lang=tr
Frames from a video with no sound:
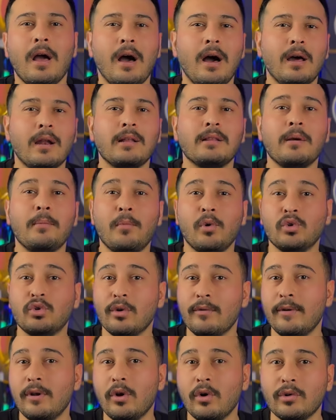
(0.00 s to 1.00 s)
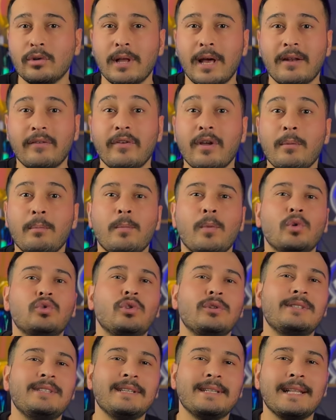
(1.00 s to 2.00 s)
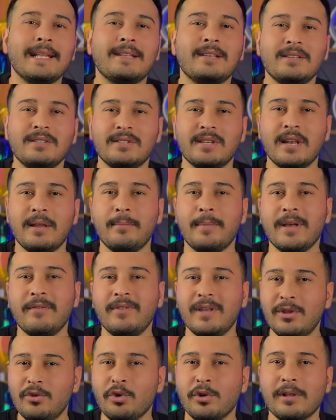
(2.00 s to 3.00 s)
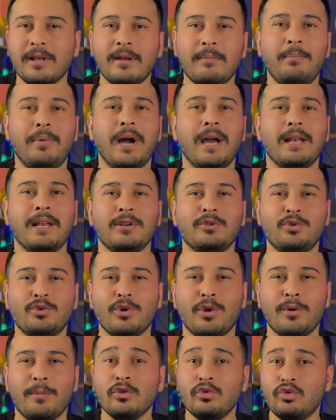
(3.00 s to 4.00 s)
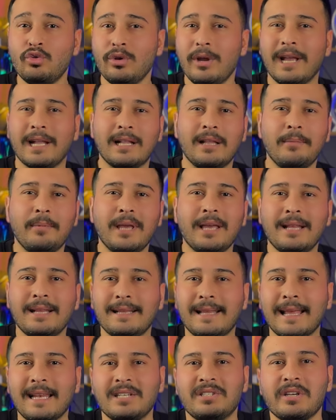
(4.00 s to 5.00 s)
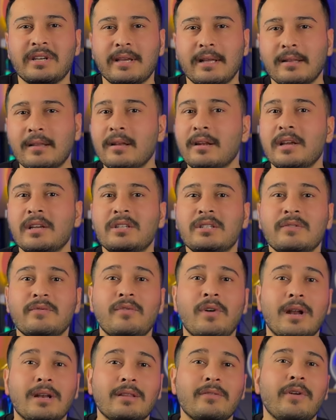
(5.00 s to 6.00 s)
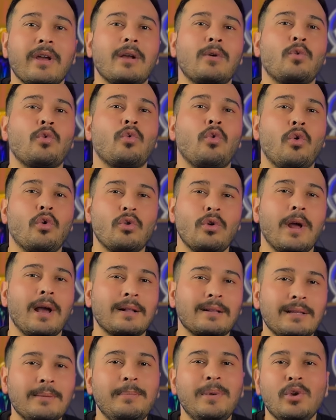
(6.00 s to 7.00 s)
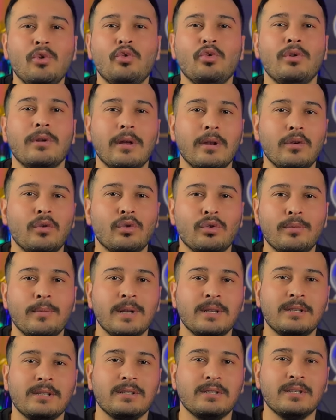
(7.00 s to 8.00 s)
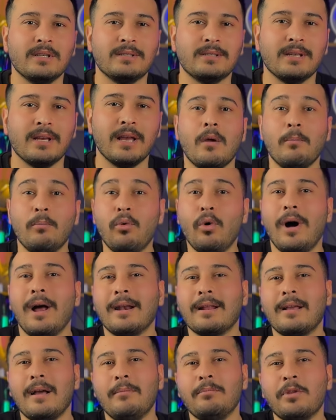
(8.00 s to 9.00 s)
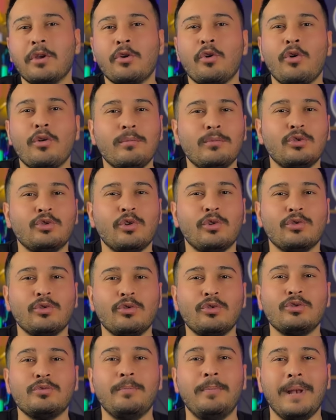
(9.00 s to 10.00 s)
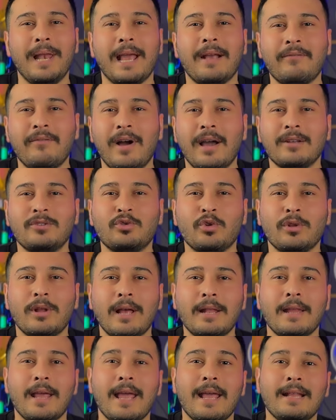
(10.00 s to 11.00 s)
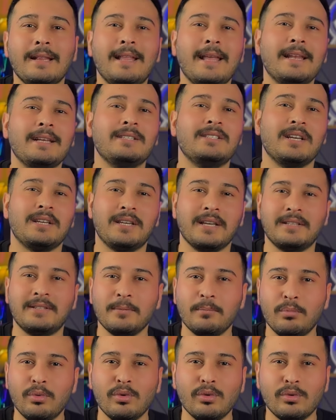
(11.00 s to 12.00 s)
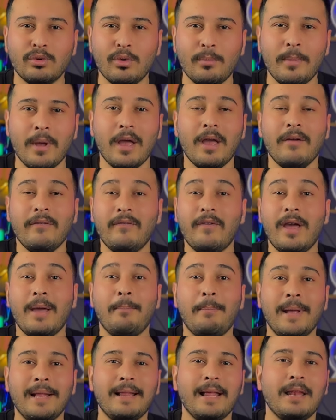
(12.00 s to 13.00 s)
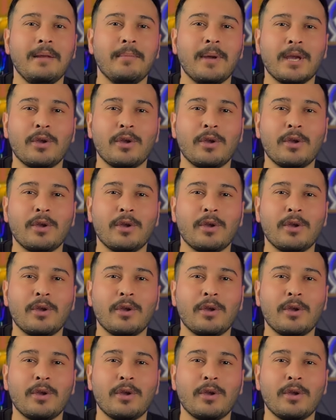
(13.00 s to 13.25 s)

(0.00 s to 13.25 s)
arada motovloglar ve motosiklet inceleme videoları paylaşıyorum. Sürekli bir deri ceket arayışım vardı ve korunaklı bir ürün arıyordum açıkçası. Bu arkamda görmüş olduğunuz black white olan deri ceketi buldum ve bedenime